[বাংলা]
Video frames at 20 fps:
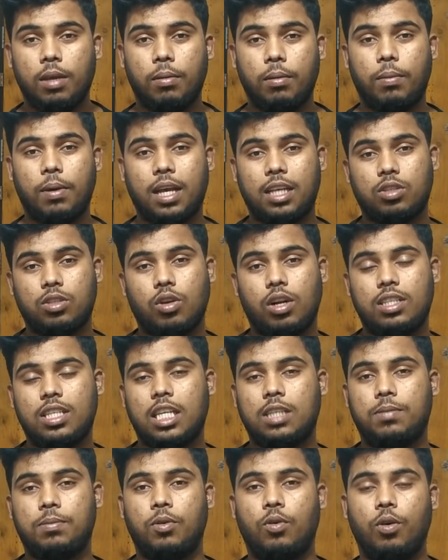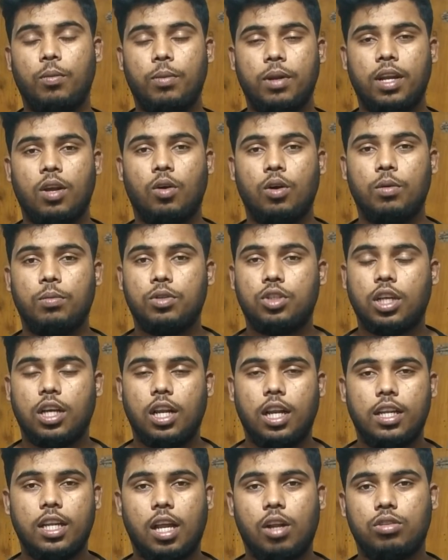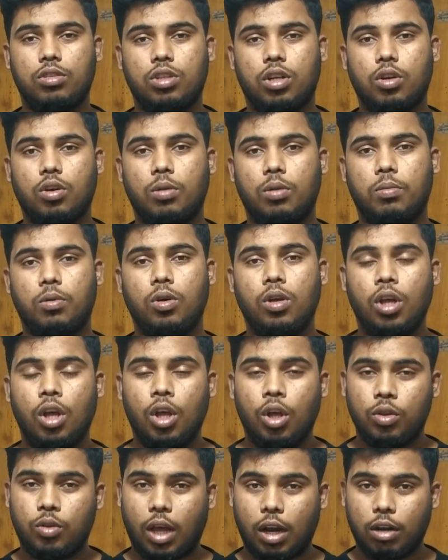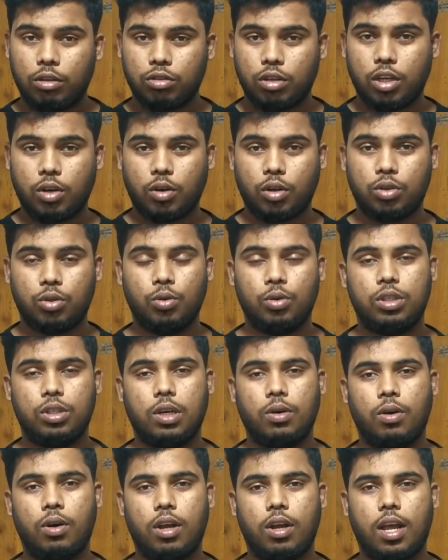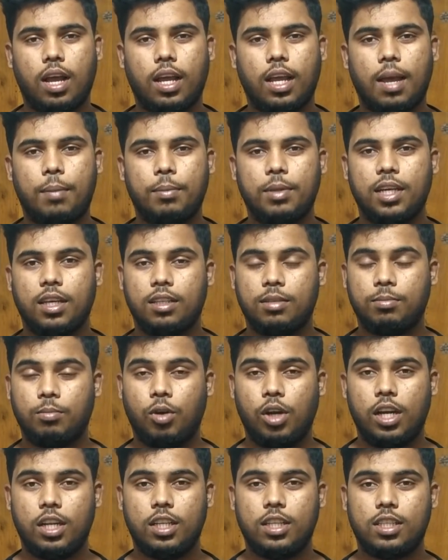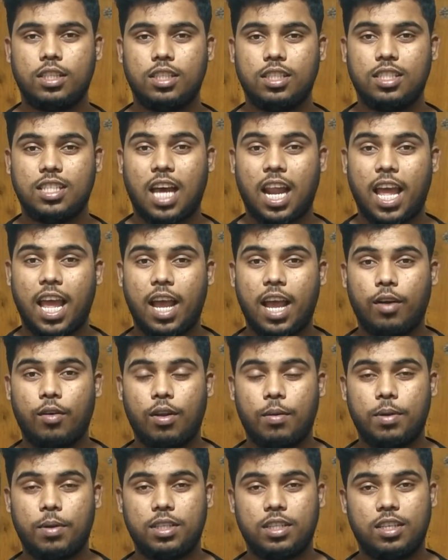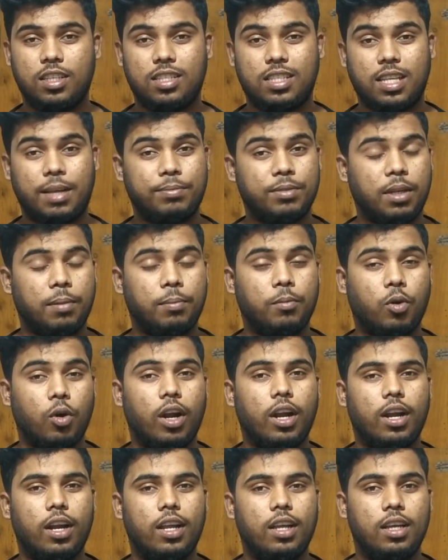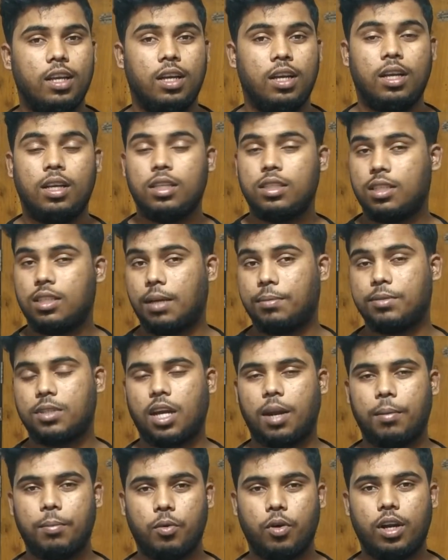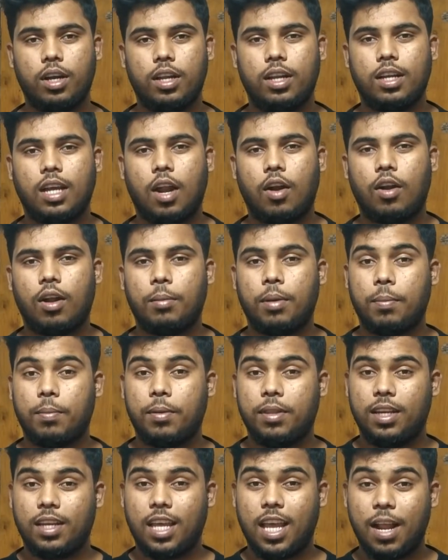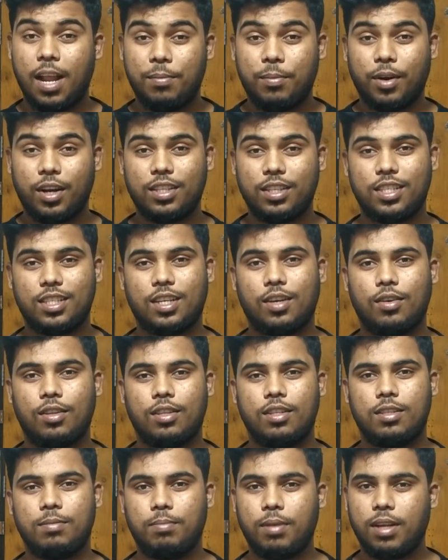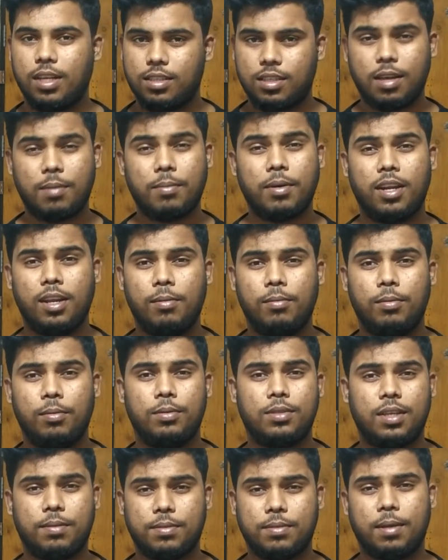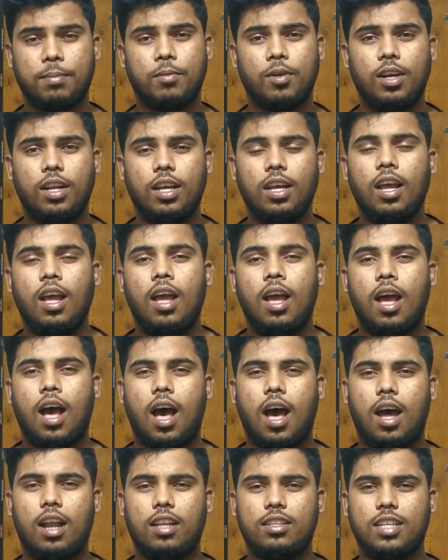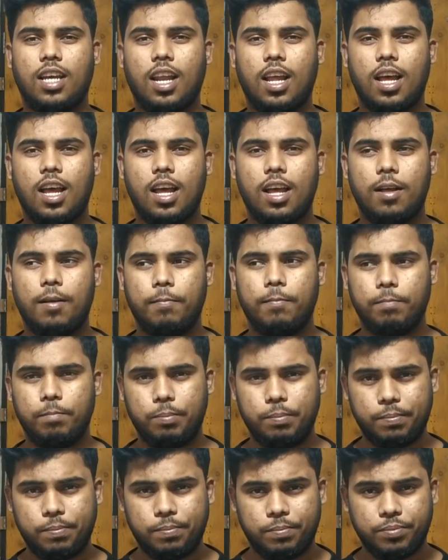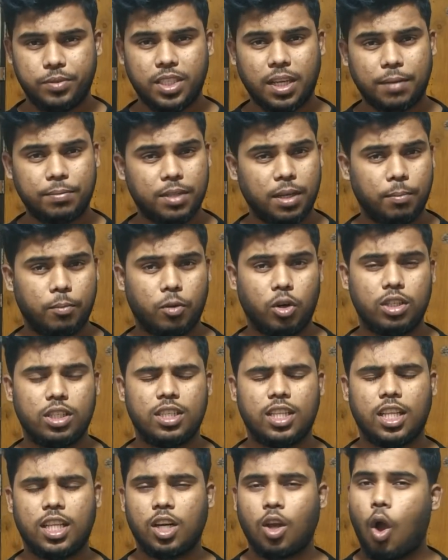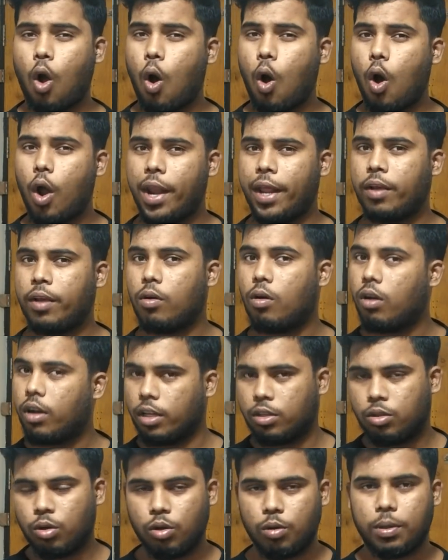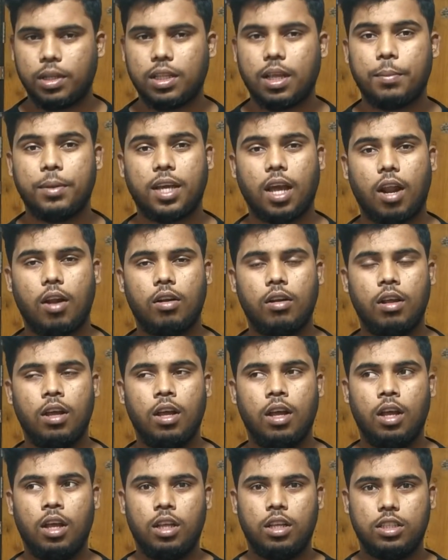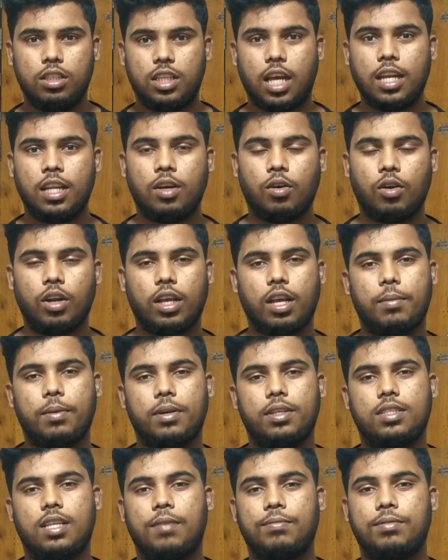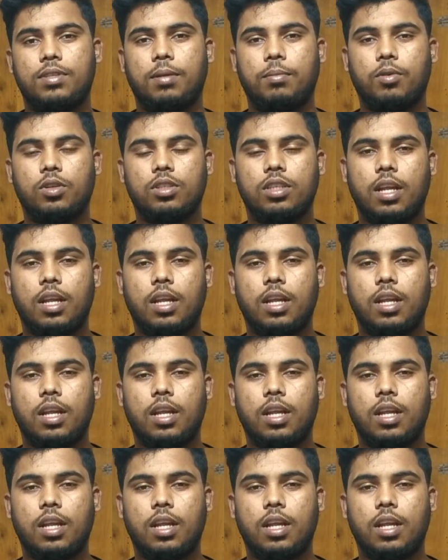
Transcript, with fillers: কিভাবে কাজ করলে সাসপেন্ড হইবেন না ওই বিষয়গুলো নিয়ে আলোচনা করব তো আলোচনা শুরু যা হওয়ার আগে আমি বলে নিতেছি যারা এখন আমার চ্যানেল সাবস্ক্রাইব করেন নাই সাবস্ক্রাইব করে নেন কারণ আমি আপনাদেরকে হেল্প করার চেষ্টা করতেছি প্লাস আমার হেল্প হবে সাবস্ক্রাইব করলে আর যারা সাবস্ক্রাইব করেছেন তাদেরকে অনেক অনেক ধন্যবাদ আমি কারণ জানি অনেকে আমার সাবস্ক্রাইব